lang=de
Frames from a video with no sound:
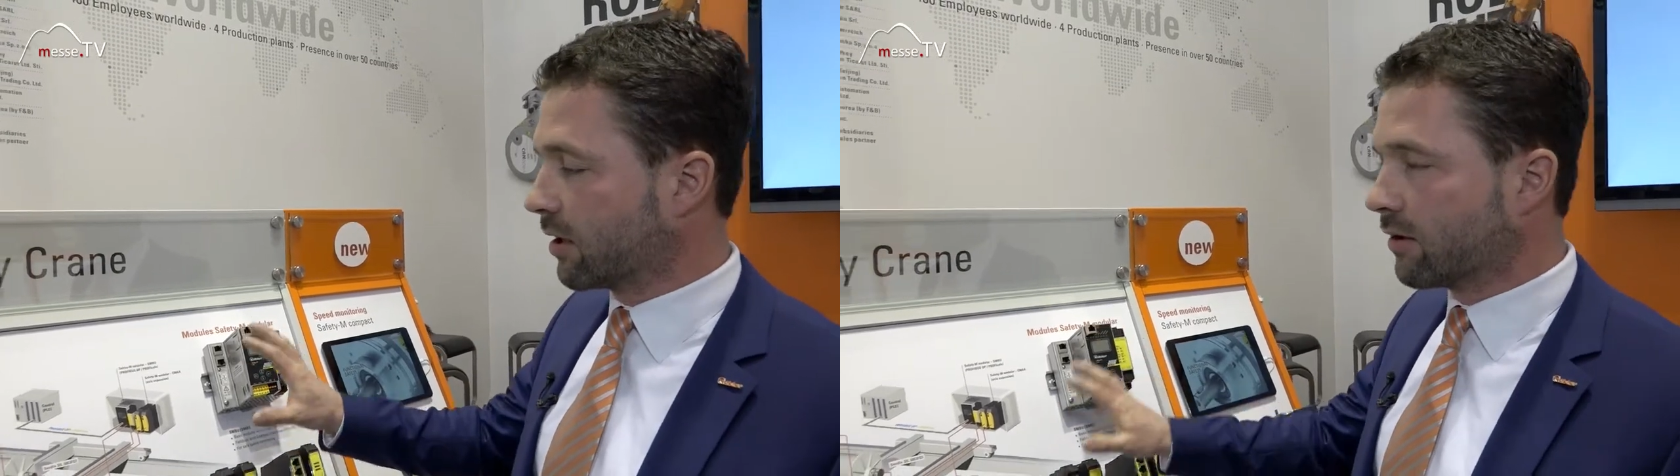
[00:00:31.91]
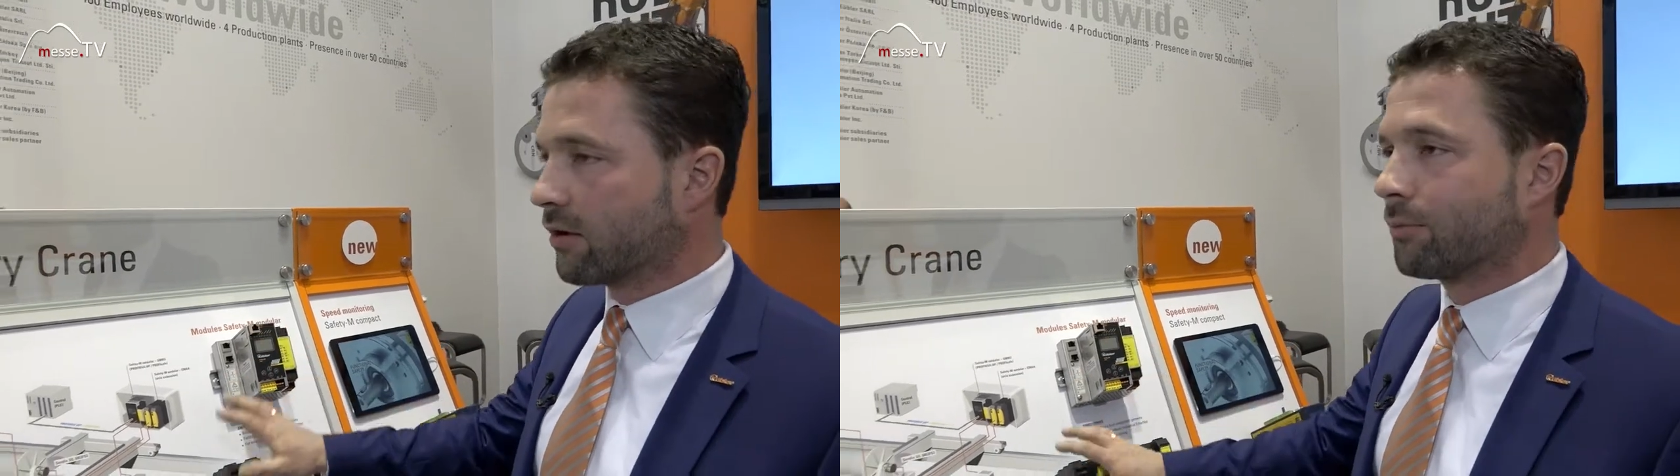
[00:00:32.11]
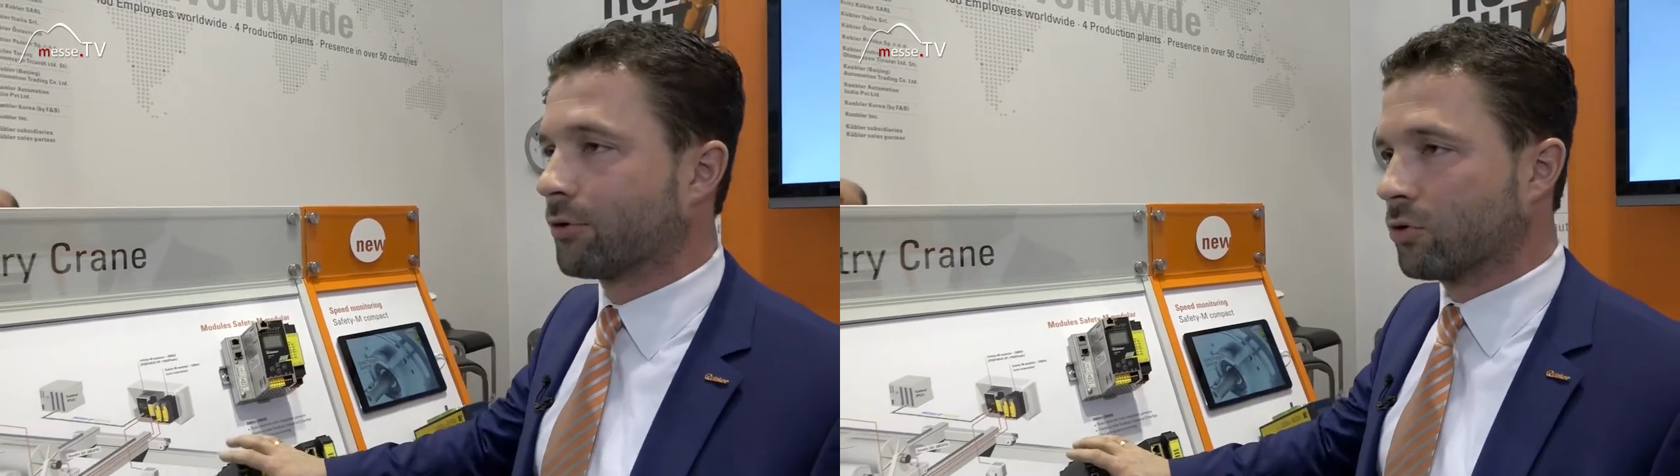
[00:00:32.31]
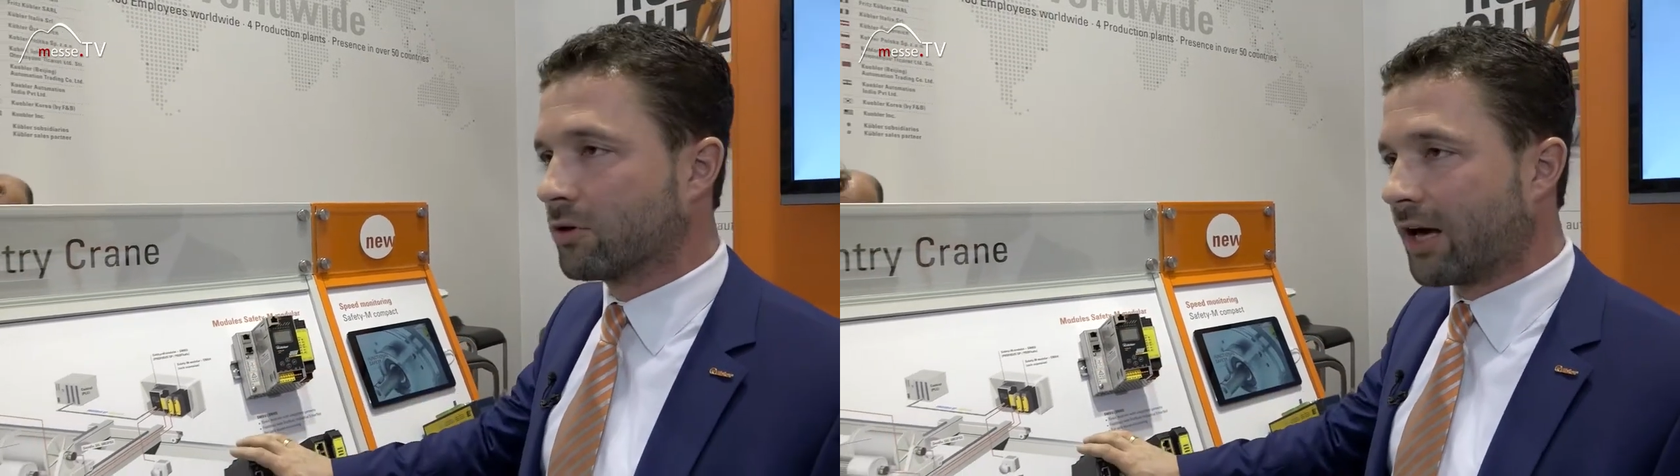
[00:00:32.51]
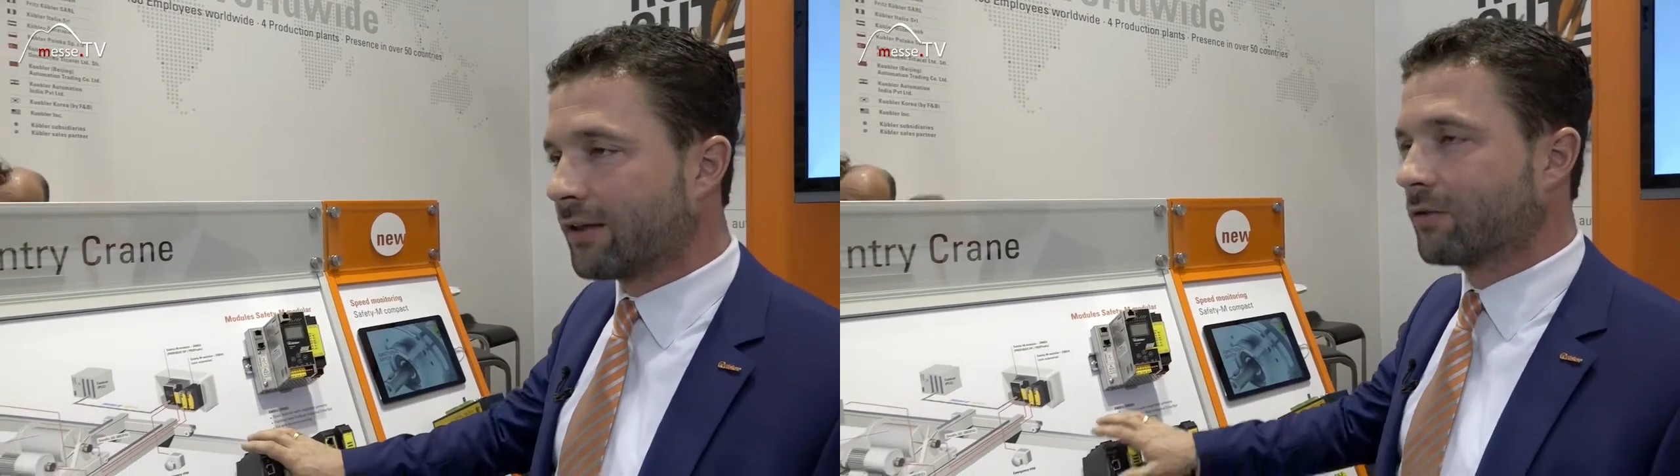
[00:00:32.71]
richtigen
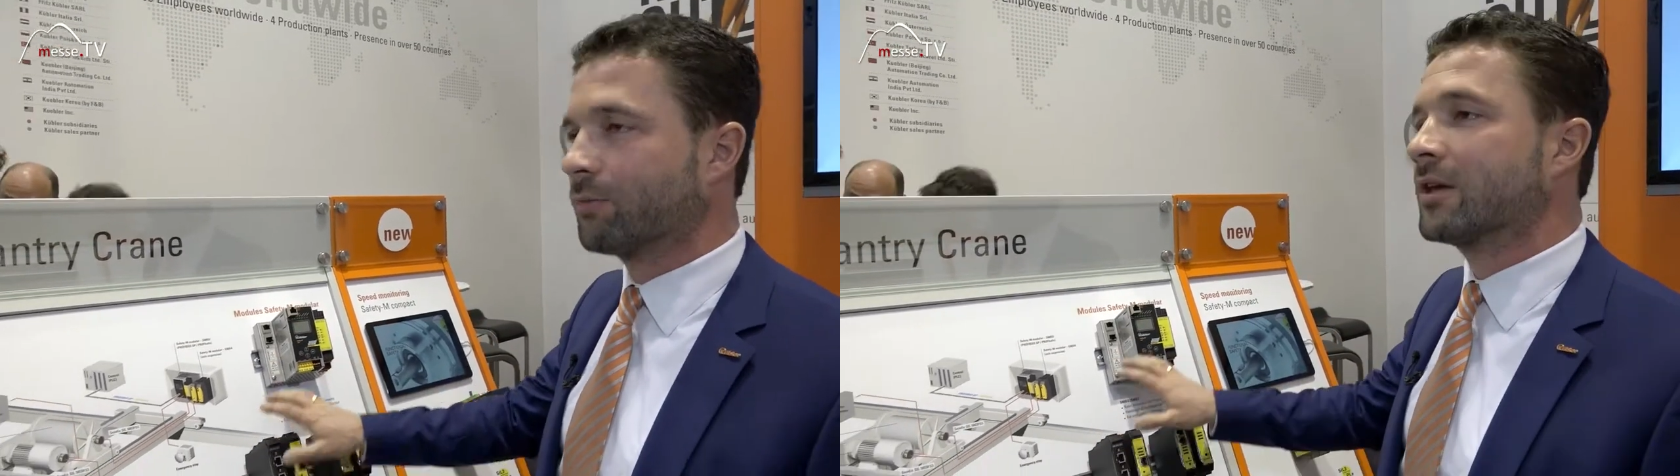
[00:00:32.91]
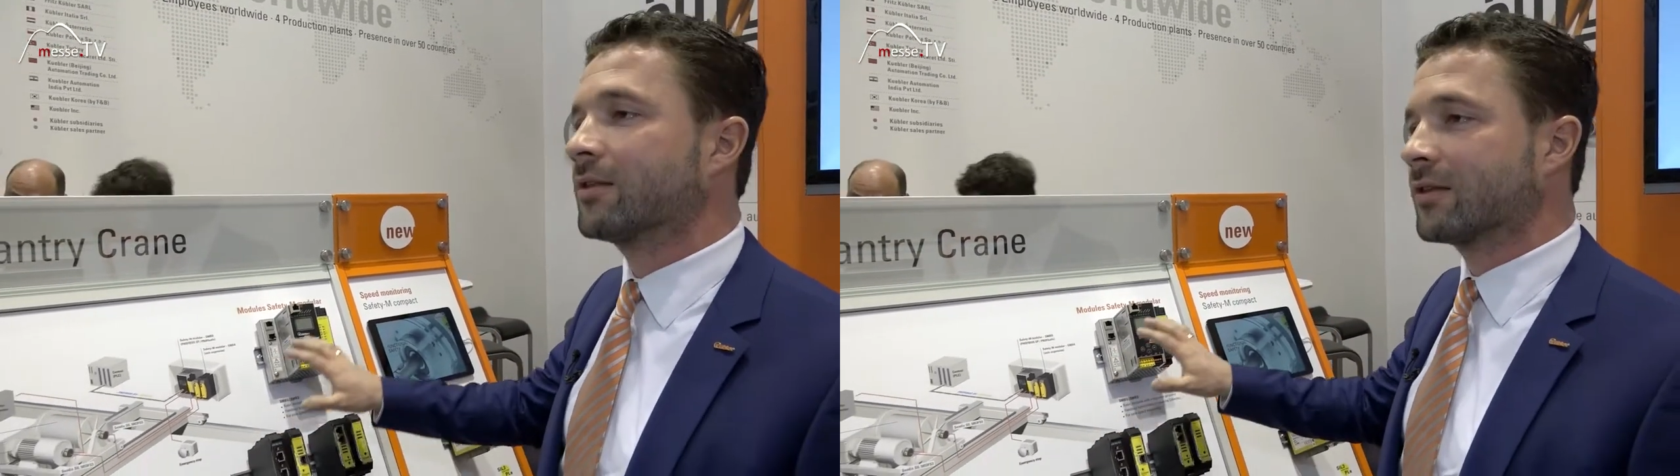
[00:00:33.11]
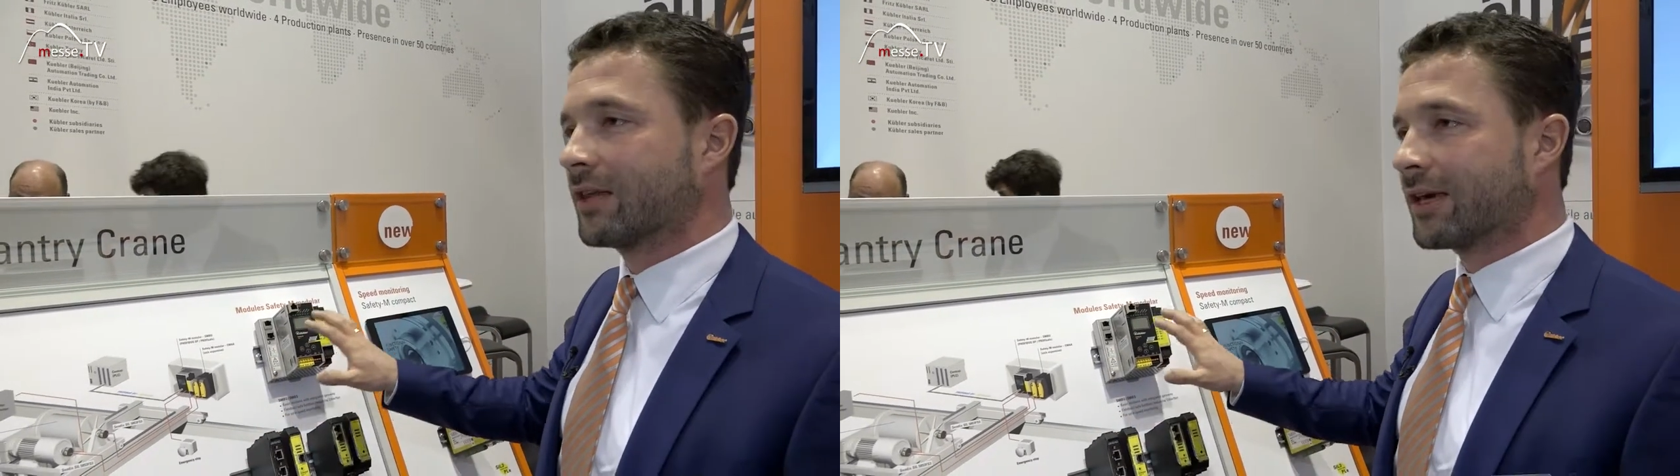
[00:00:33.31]
Produkte anzubieten,